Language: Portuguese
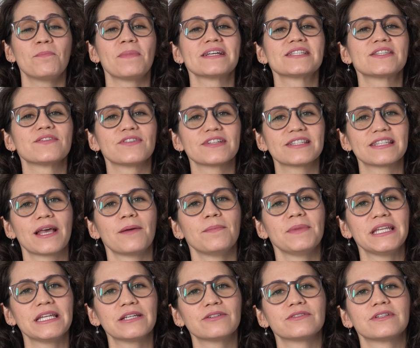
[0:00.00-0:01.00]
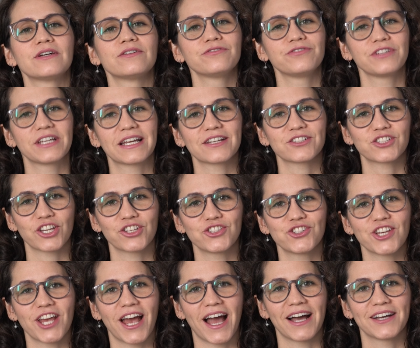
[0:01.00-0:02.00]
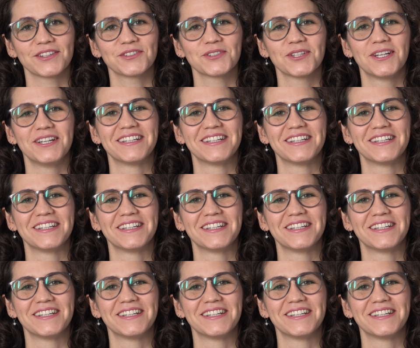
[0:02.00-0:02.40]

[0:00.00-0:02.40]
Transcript: Mas se você é menino, não fica chateado.